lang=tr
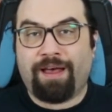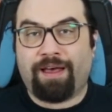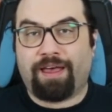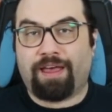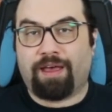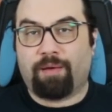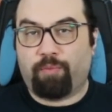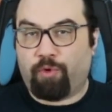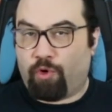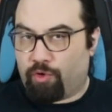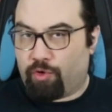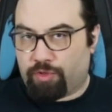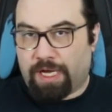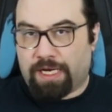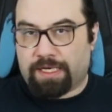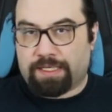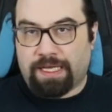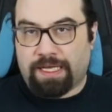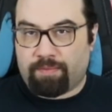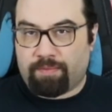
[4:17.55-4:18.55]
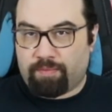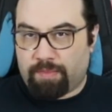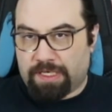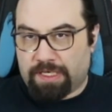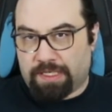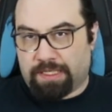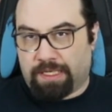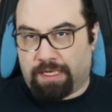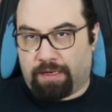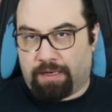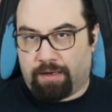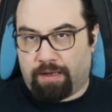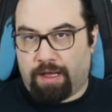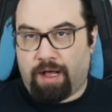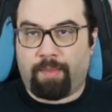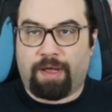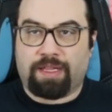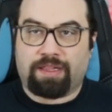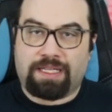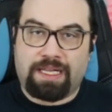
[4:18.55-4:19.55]
E, bu onlardan biri değil.
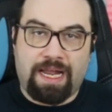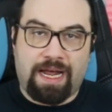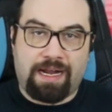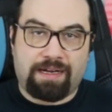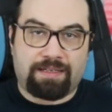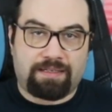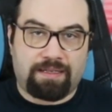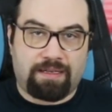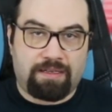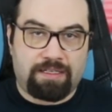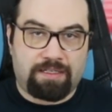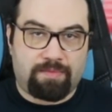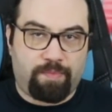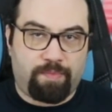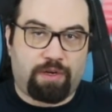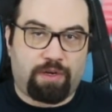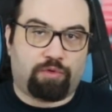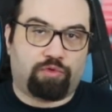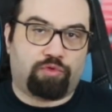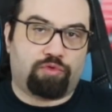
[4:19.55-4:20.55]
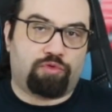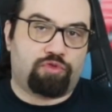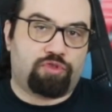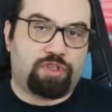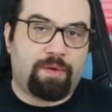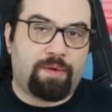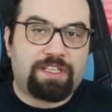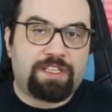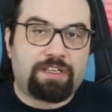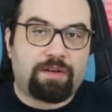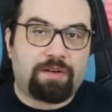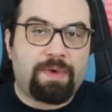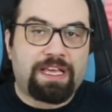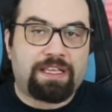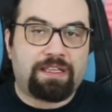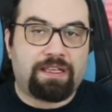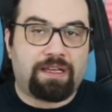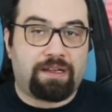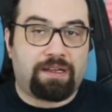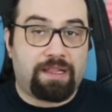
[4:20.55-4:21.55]
Ama dilerseniz bir oturuşta
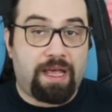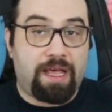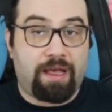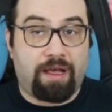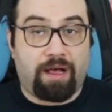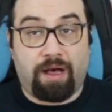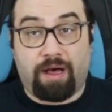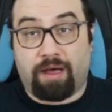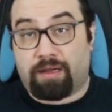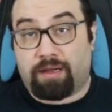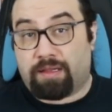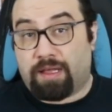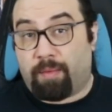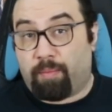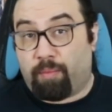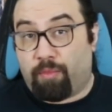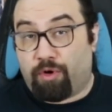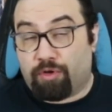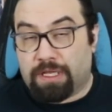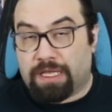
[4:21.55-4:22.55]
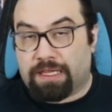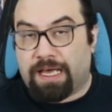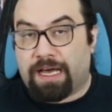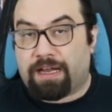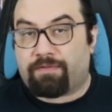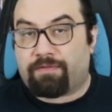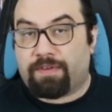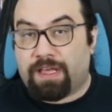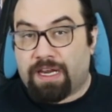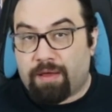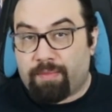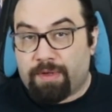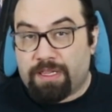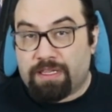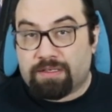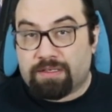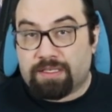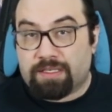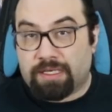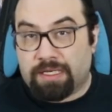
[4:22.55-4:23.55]
bitirmek yerine arada molalar
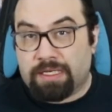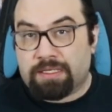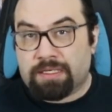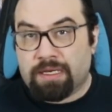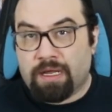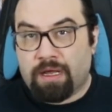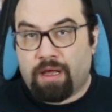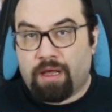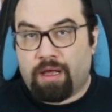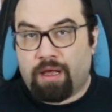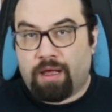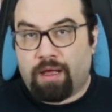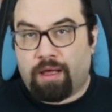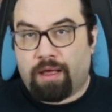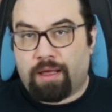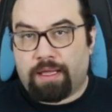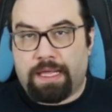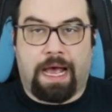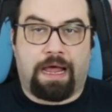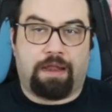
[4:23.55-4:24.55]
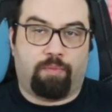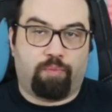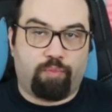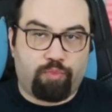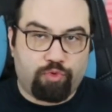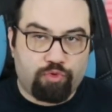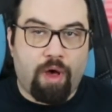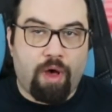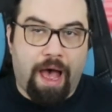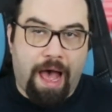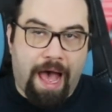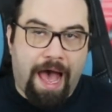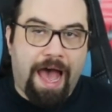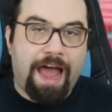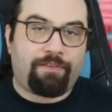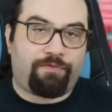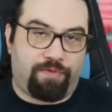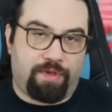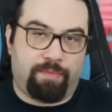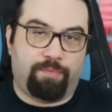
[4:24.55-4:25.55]
verebilirsiniz yani bunu
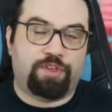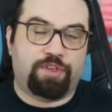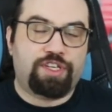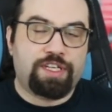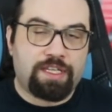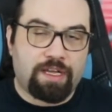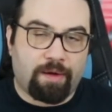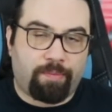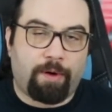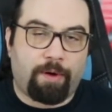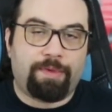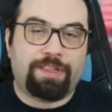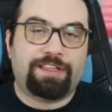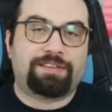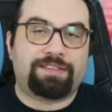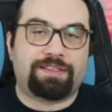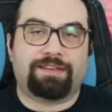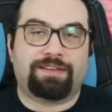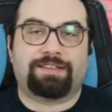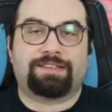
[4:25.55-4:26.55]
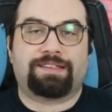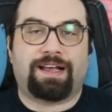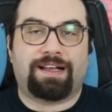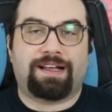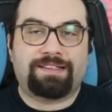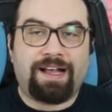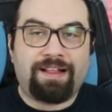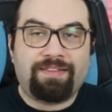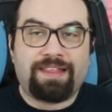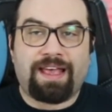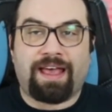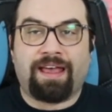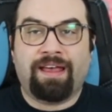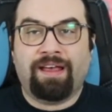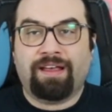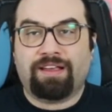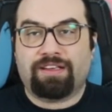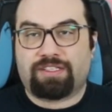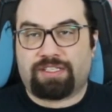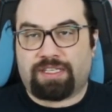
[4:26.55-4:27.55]
her film için yapabilirsiniz zaten de
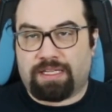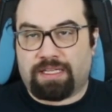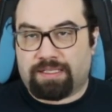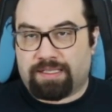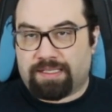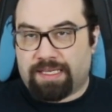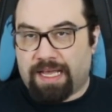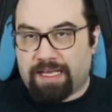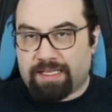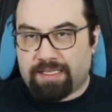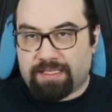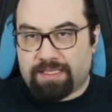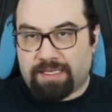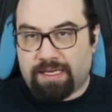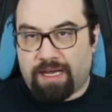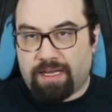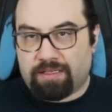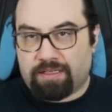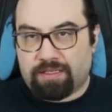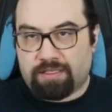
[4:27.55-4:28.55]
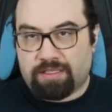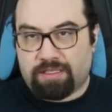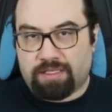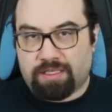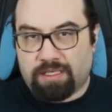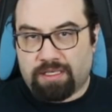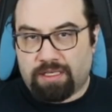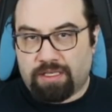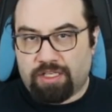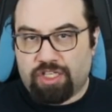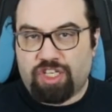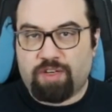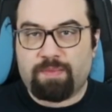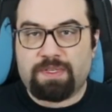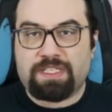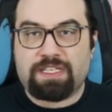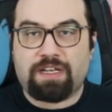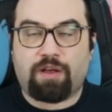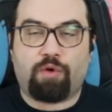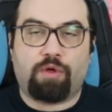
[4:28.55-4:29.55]
işte Zack Snyder e,
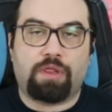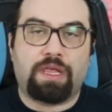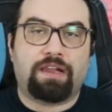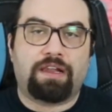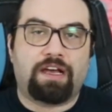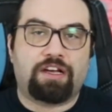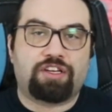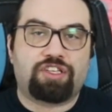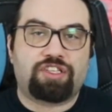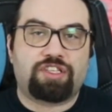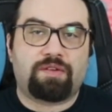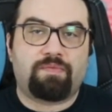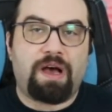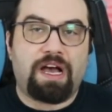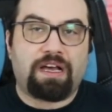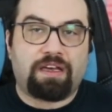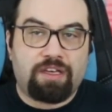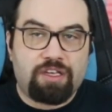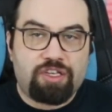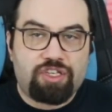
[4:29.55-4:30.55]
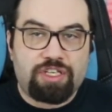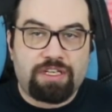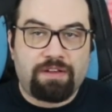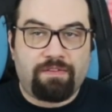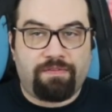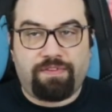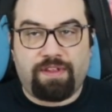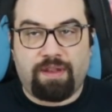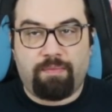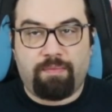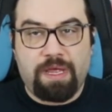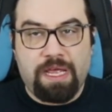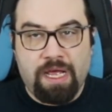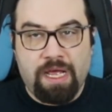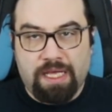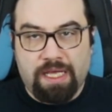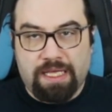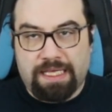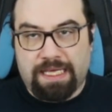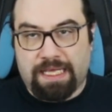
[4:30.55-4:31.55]
işimizi kolaylaştırmak için filmi
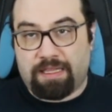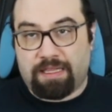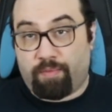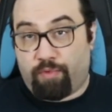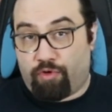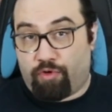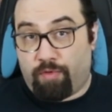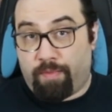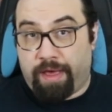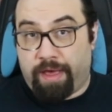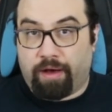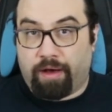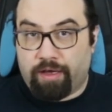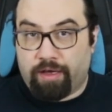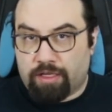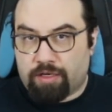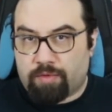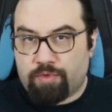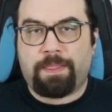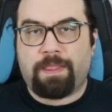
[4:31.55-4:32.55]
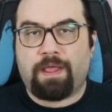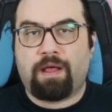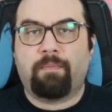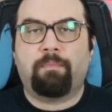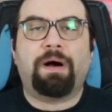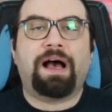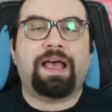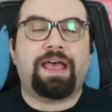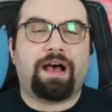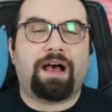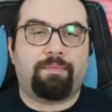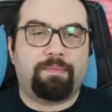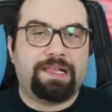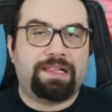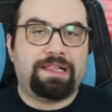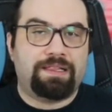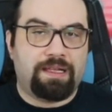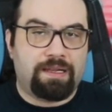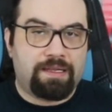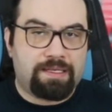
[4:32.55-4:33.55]
7 bölüme ayırmış. Baya
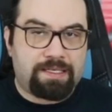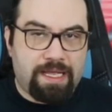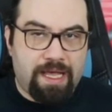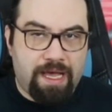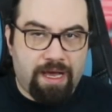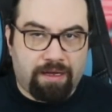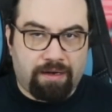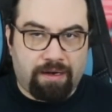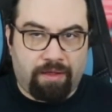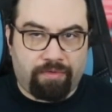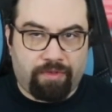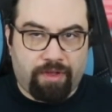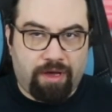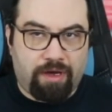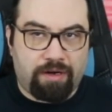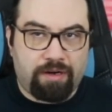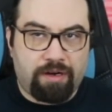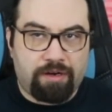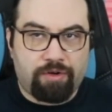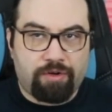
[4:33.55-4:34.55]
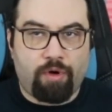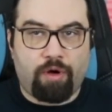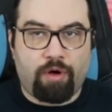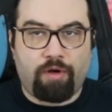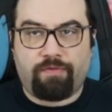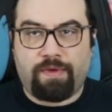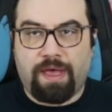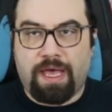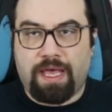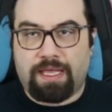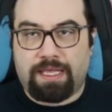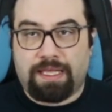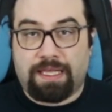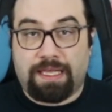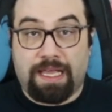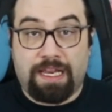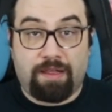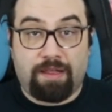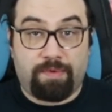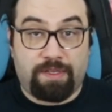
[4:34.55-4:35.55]
bildiğiniz ekran kararıyor ve
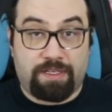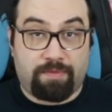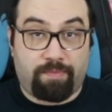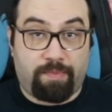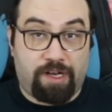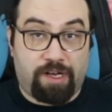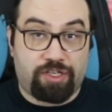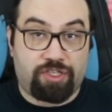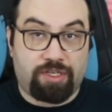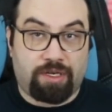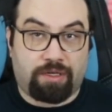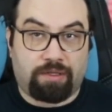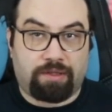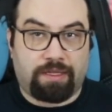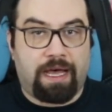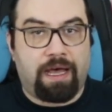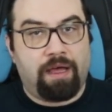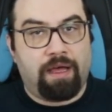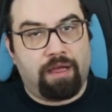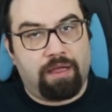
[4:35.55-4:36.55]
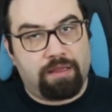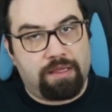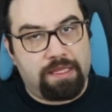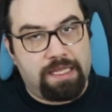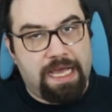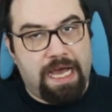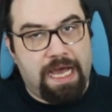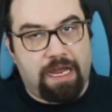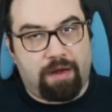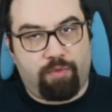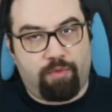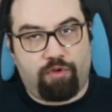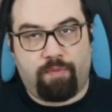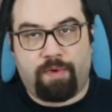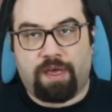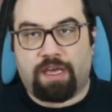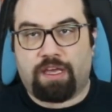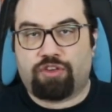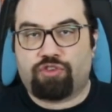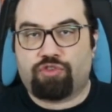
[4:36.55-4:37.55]
yeni bir başlıkla diğer
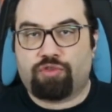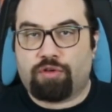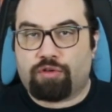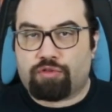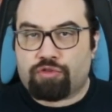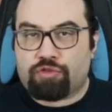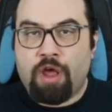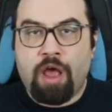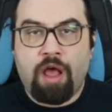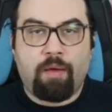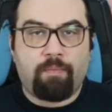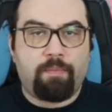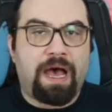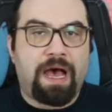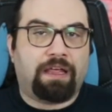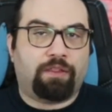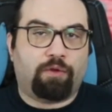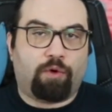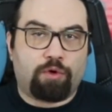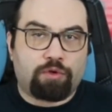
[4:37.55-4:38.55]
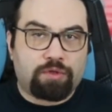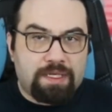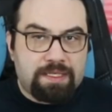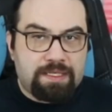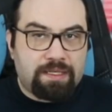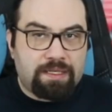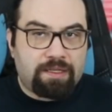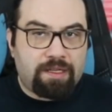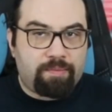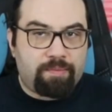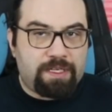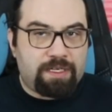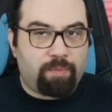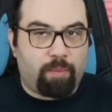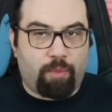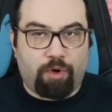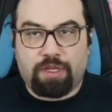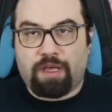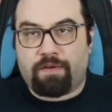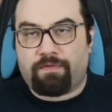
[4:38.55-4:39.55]
bölüme geçiyoruz. Ben ortasında bir
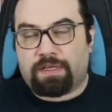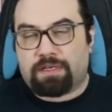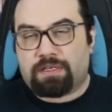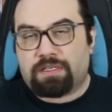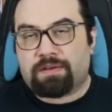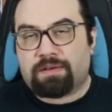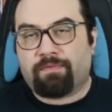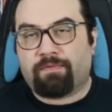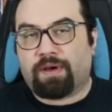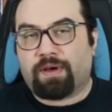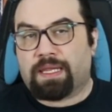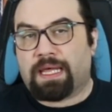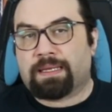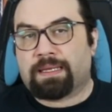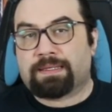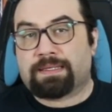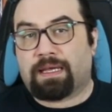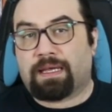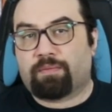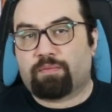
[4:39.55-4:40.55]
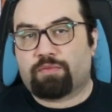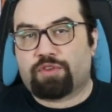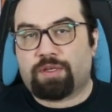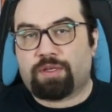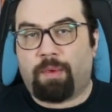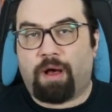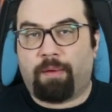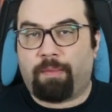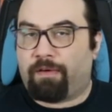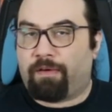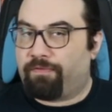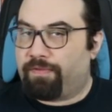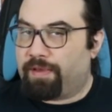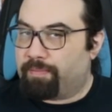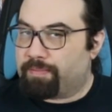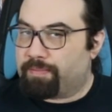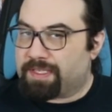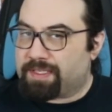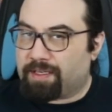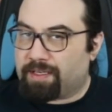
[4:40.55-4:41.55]
mola veririm falan sanmıştım ama
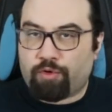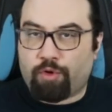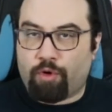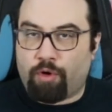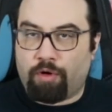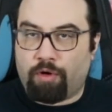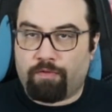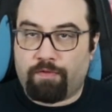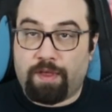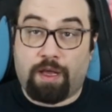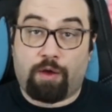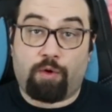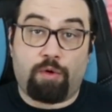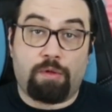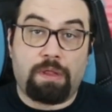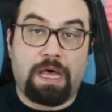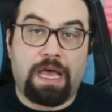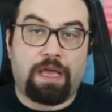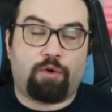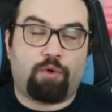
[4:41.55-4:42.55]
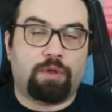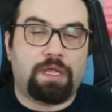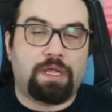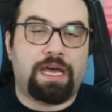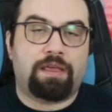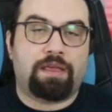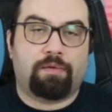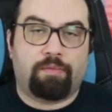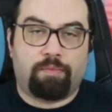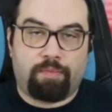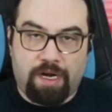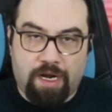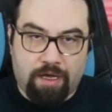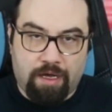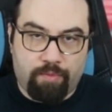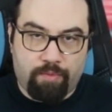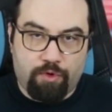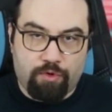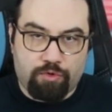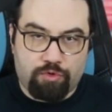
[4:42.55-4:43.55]
film sarıyor ve kolay kolay
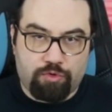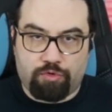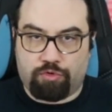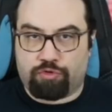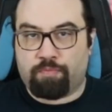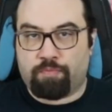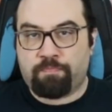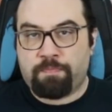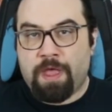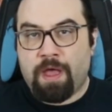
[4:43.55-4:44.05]
bırakamıyorsunuz.